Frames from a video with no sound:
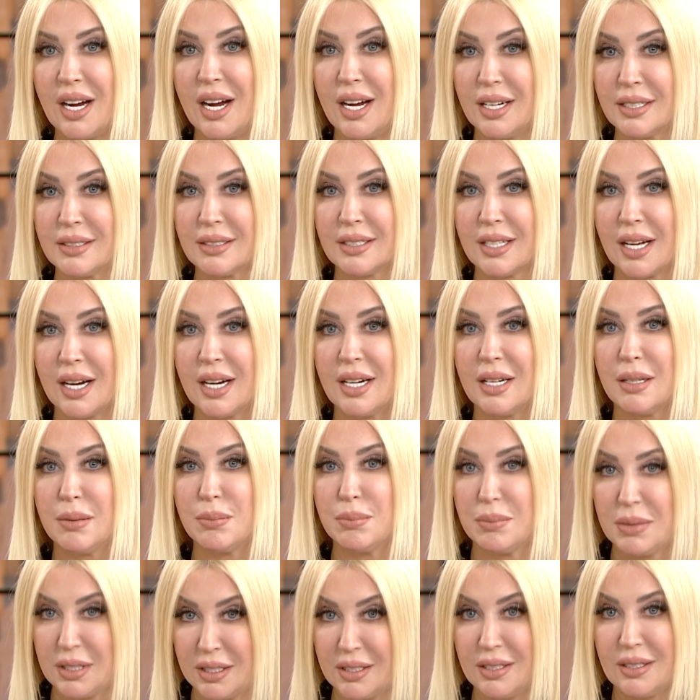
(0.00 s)
anda,
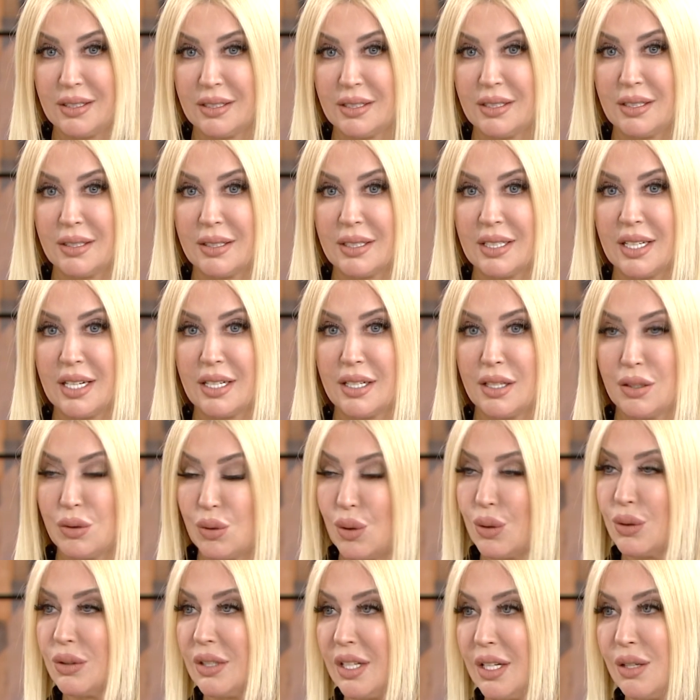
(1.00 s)
bitirdikleri,
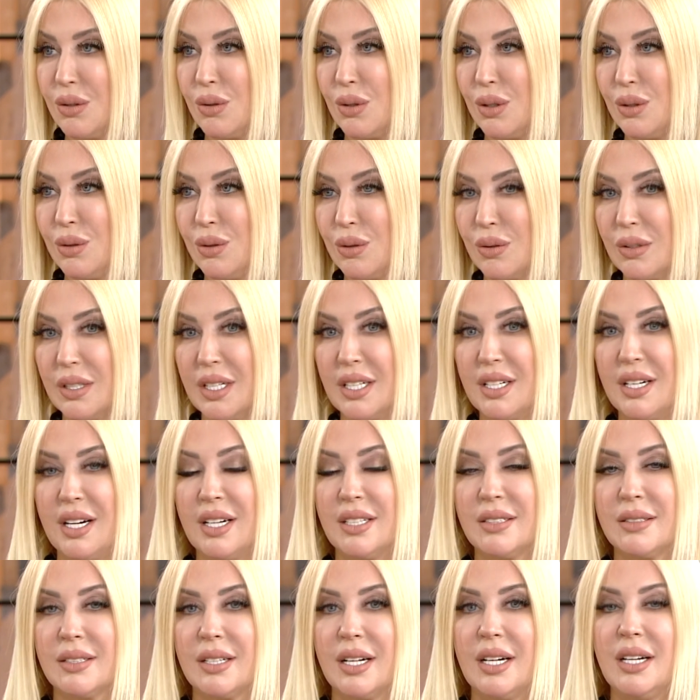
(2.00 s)
noktayı koydukları
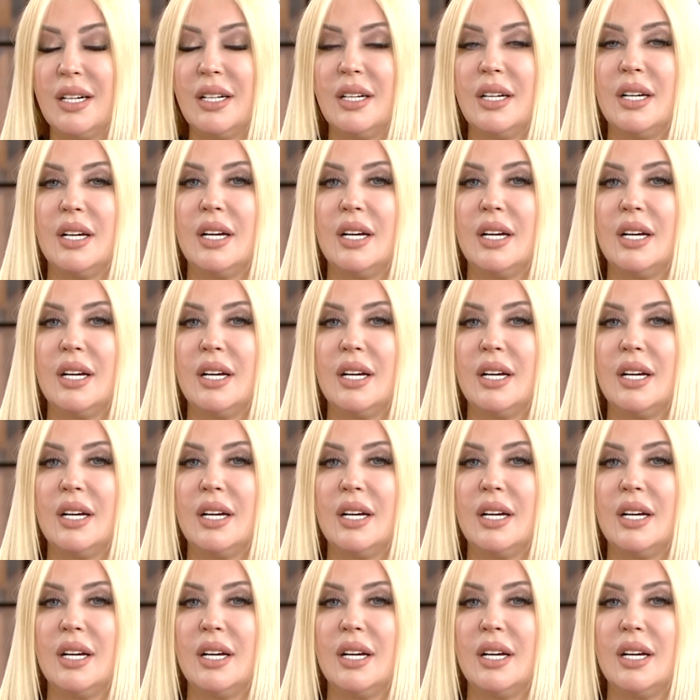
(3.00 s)
anda